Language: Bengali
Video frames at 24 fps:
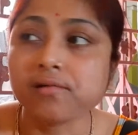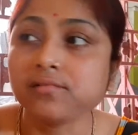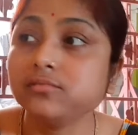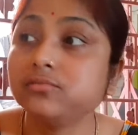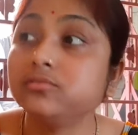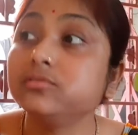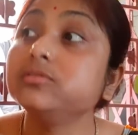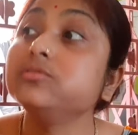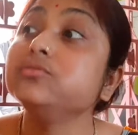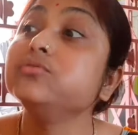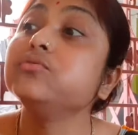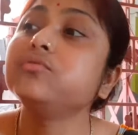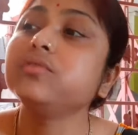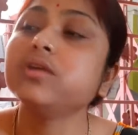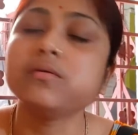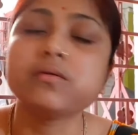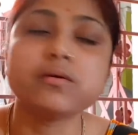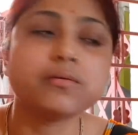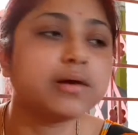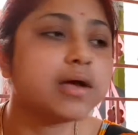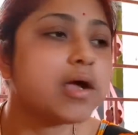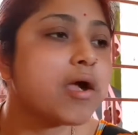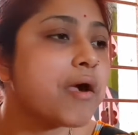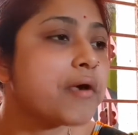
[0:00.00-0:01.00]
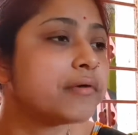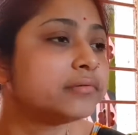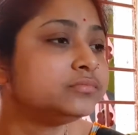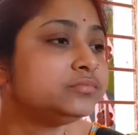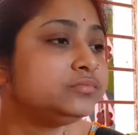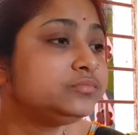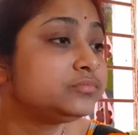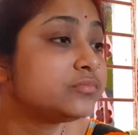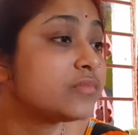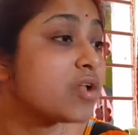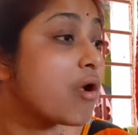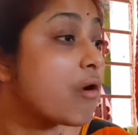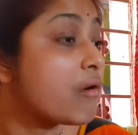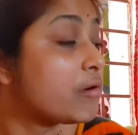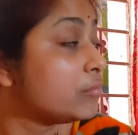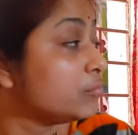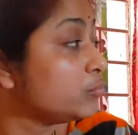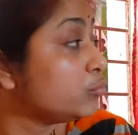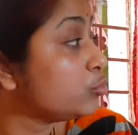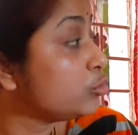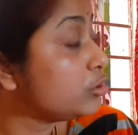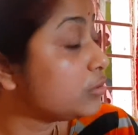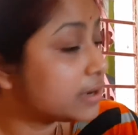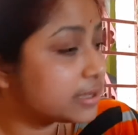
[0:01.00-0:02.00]
ওটা নোংরা বাবা
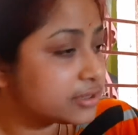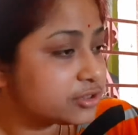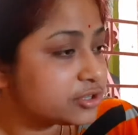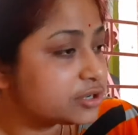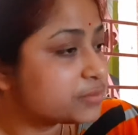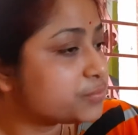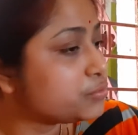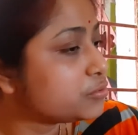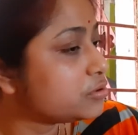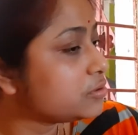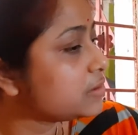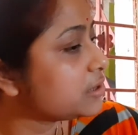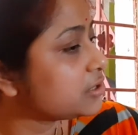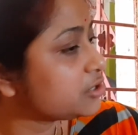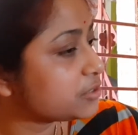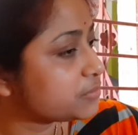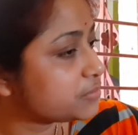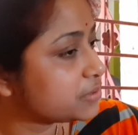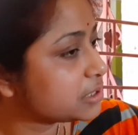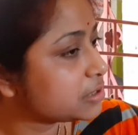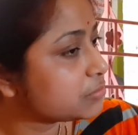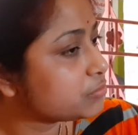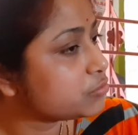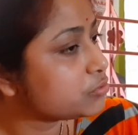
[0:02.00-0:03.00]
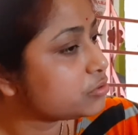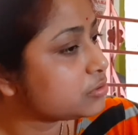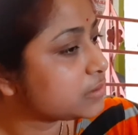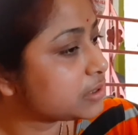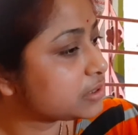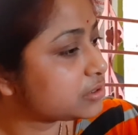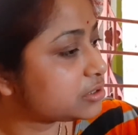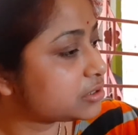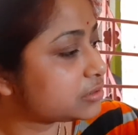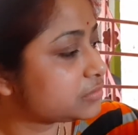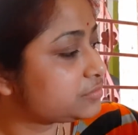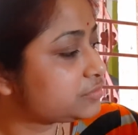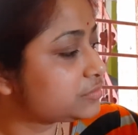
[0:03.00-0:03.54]
পুরবারটা পুরবারটা না পুরবারটা